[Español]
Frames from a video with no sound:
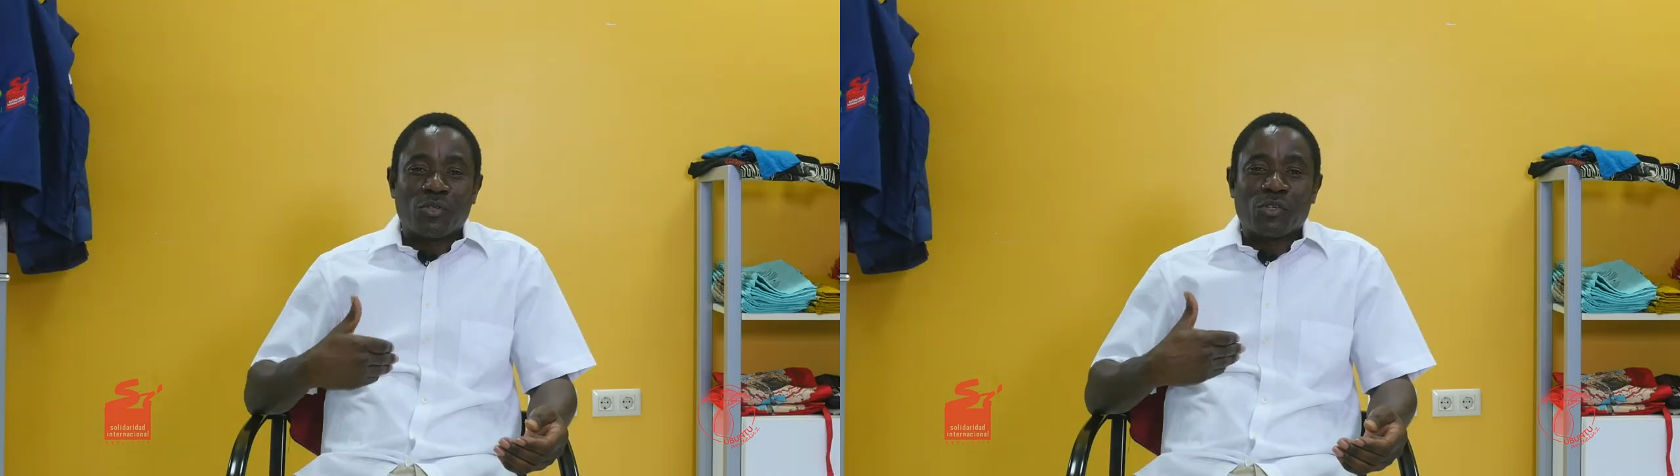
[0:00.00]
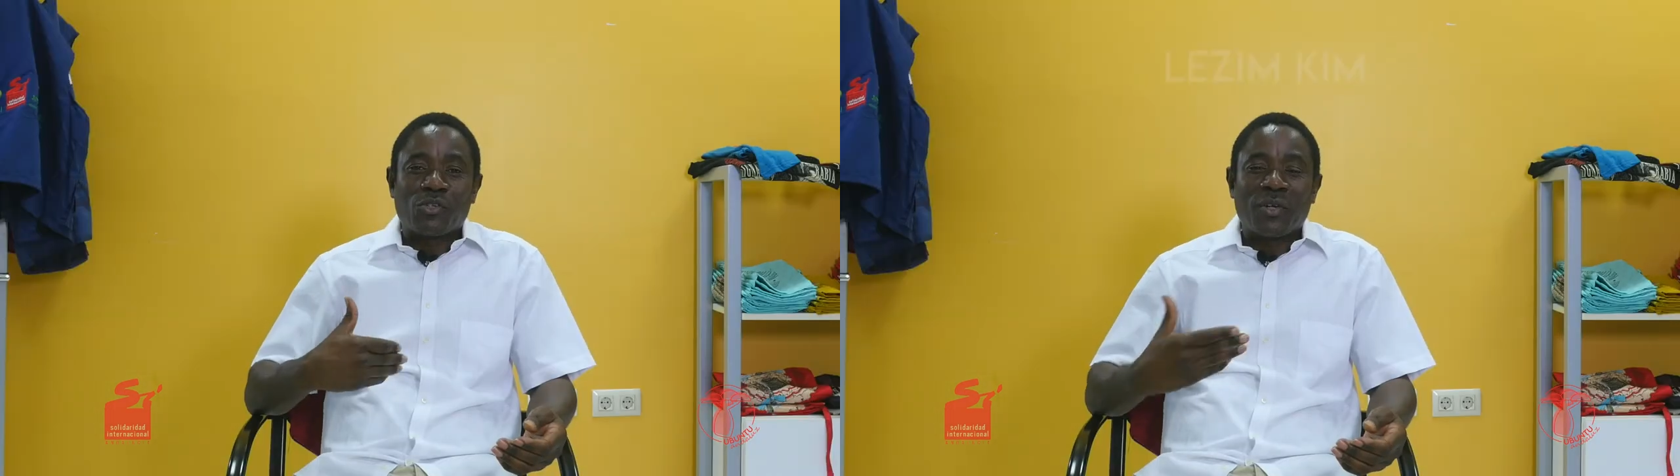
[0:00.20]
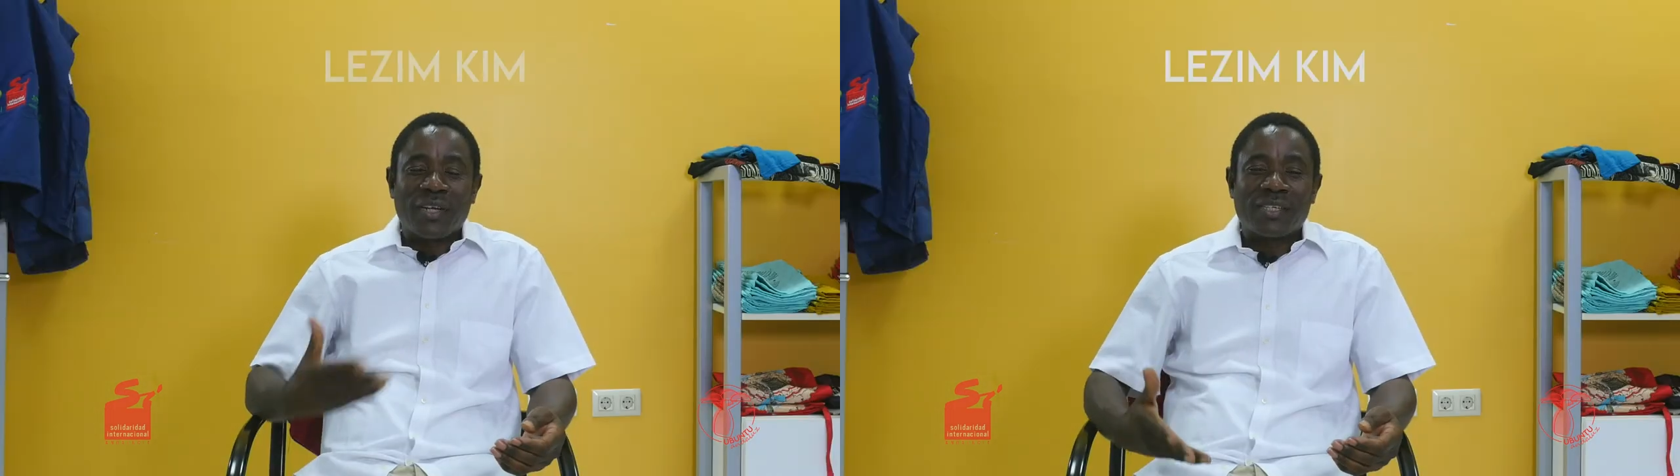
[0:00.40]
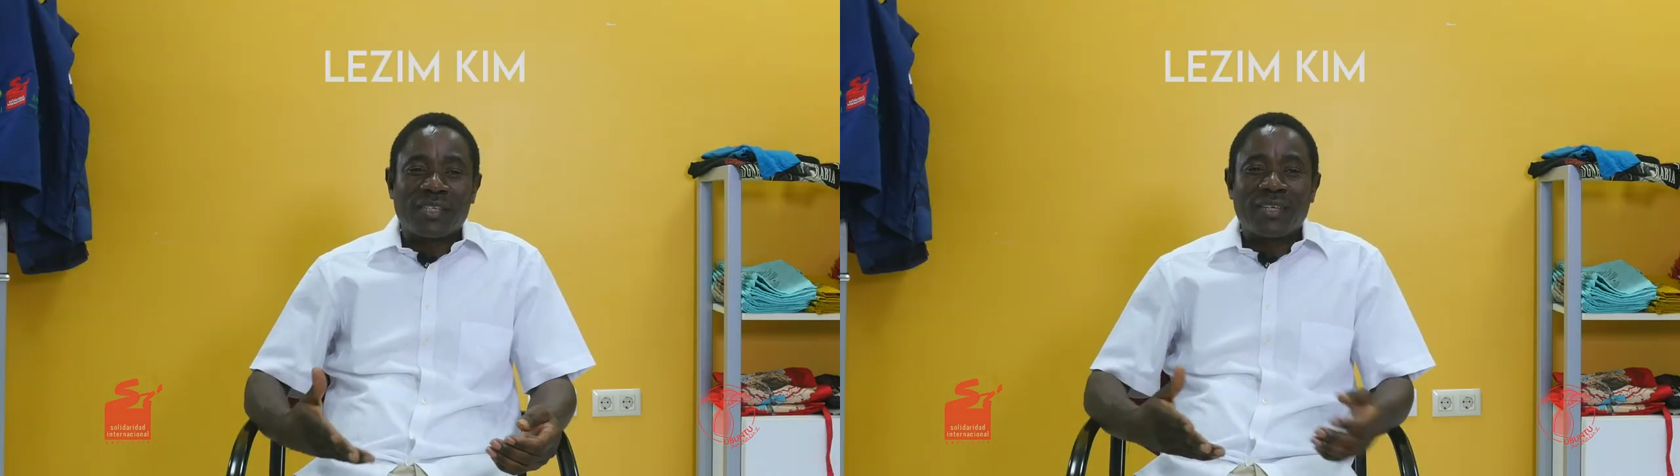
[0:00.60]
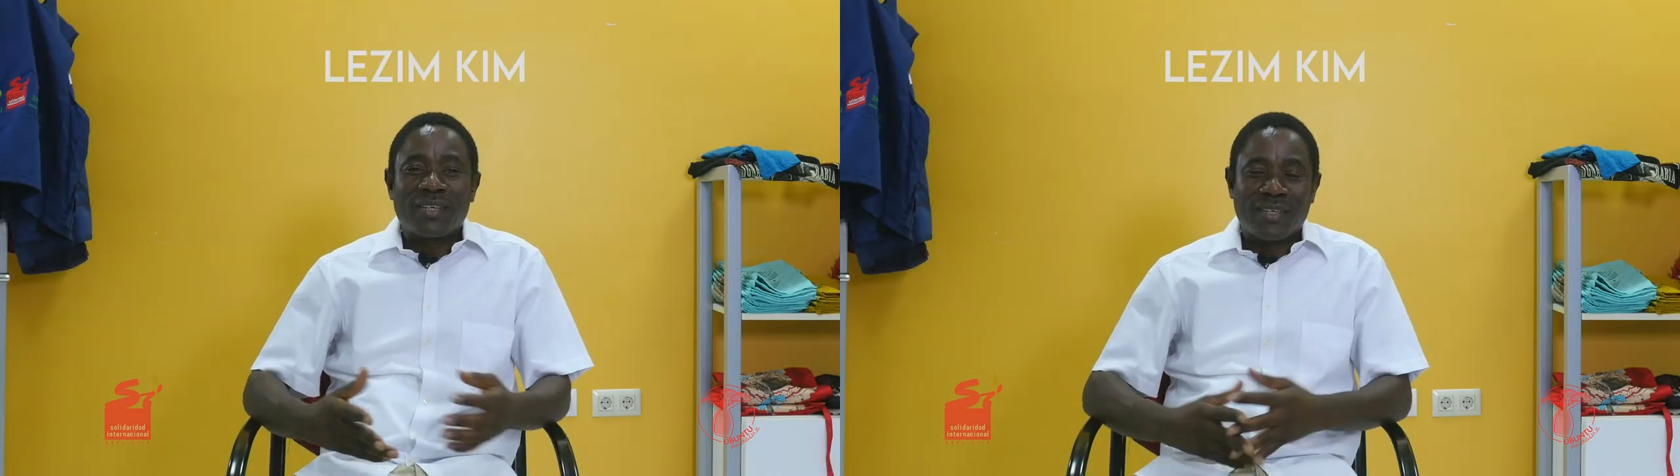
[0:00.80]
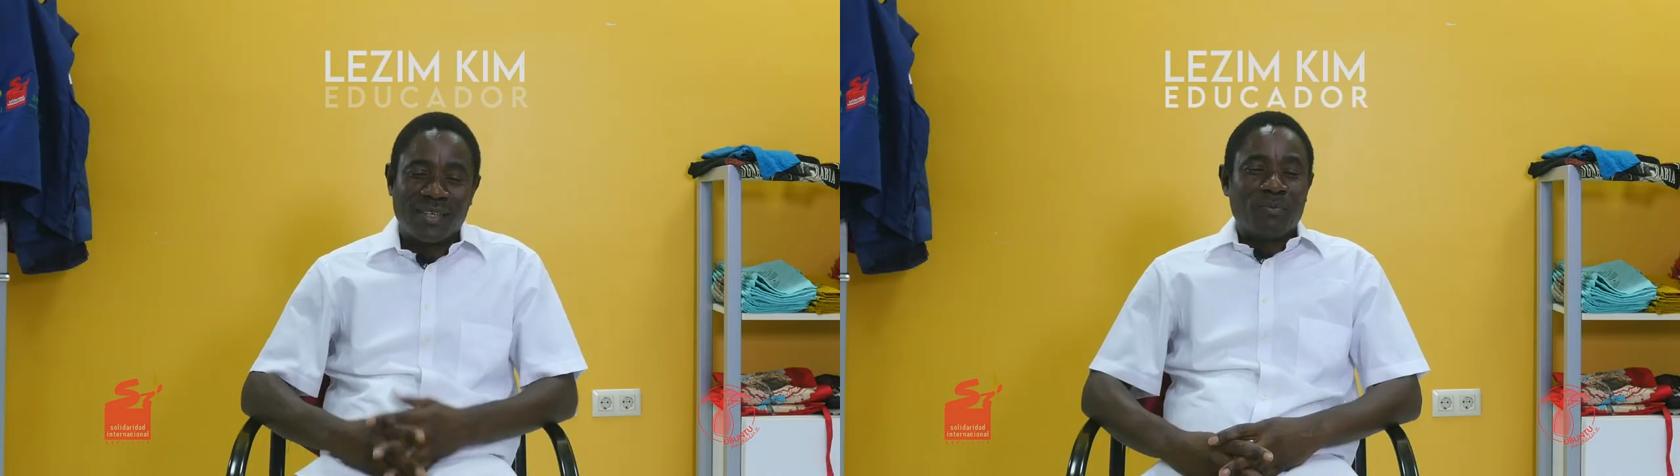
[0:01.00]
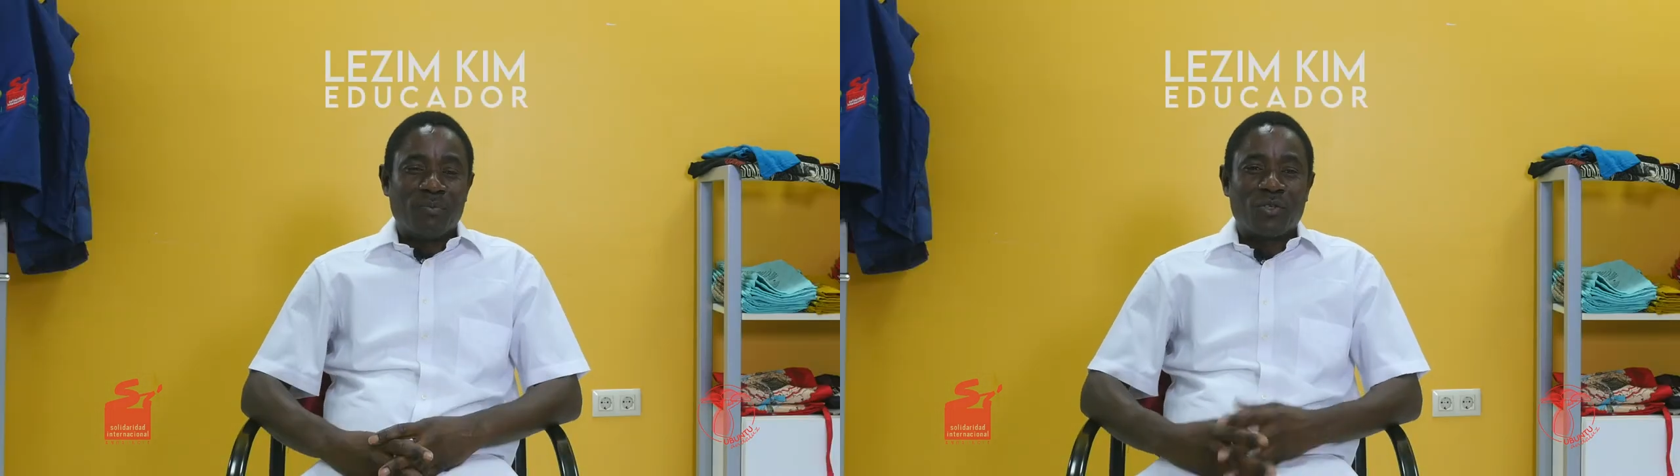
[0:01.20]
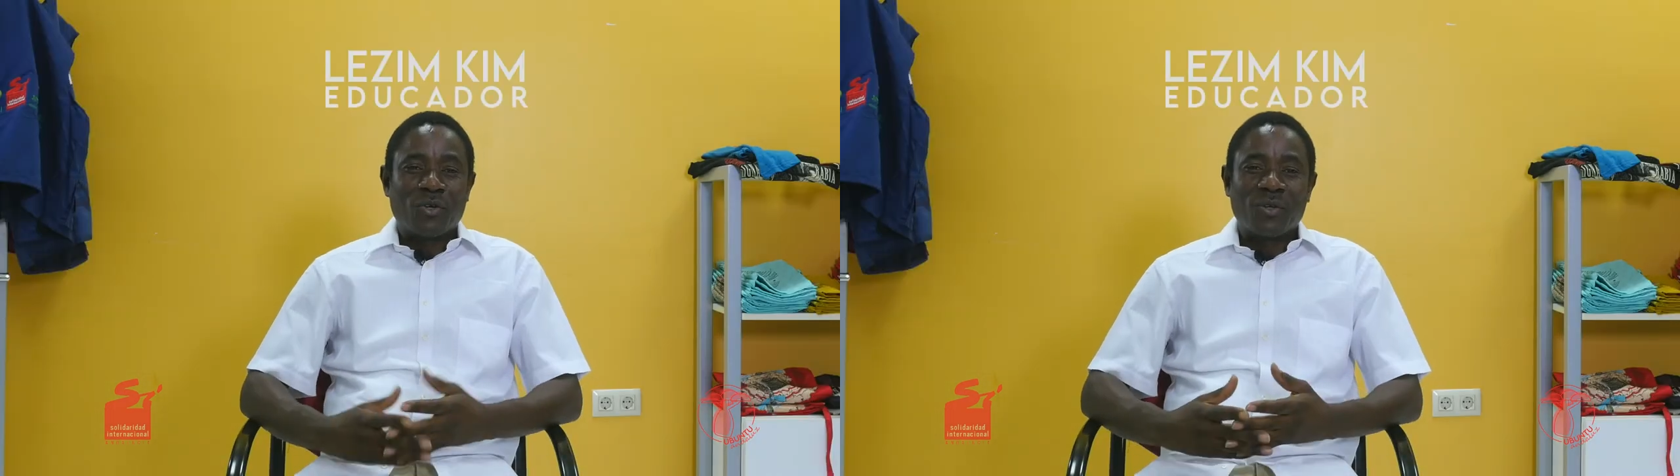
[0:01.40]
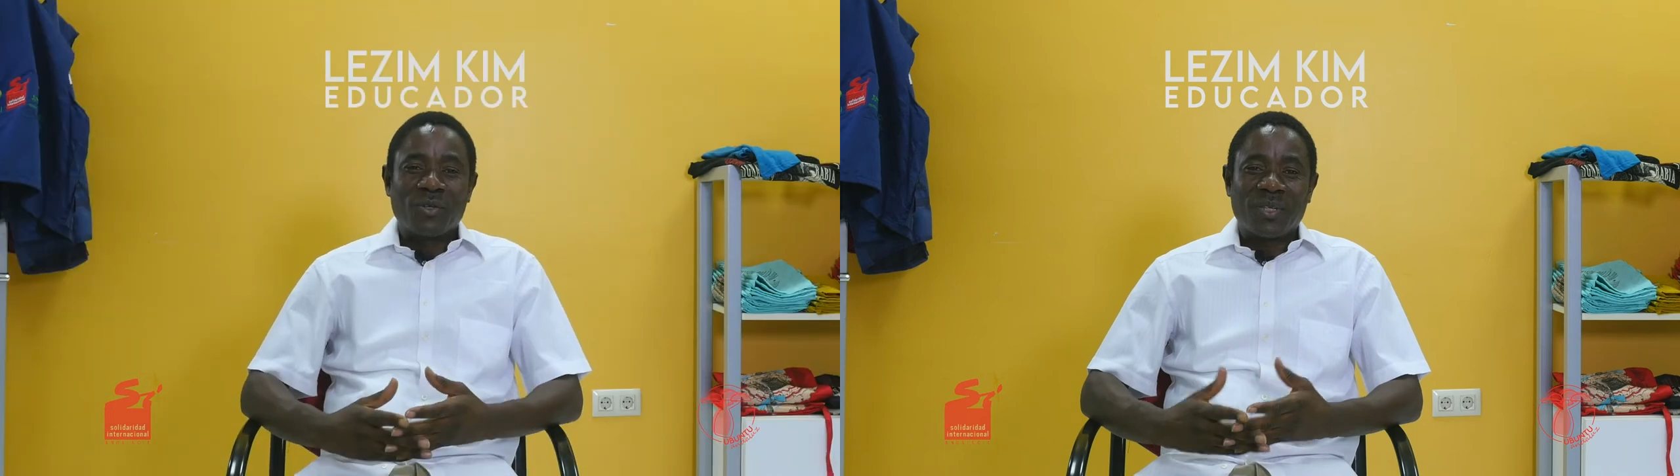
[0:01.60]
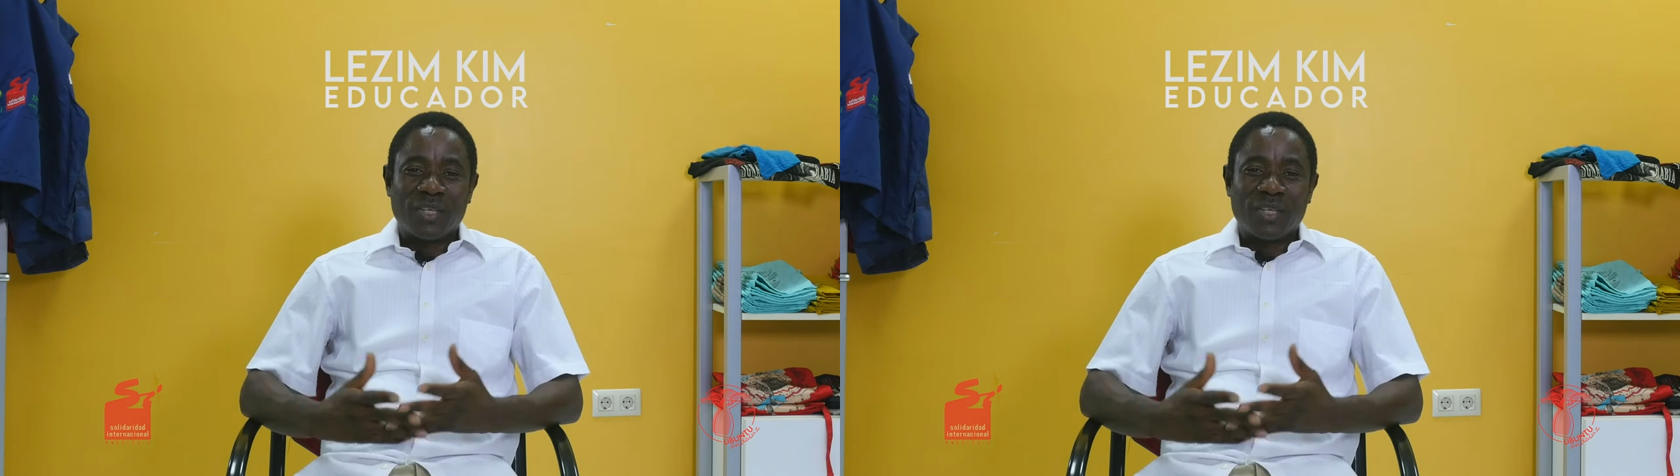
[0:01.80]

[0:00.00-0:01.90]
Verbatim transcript: Yo soy Lese, soy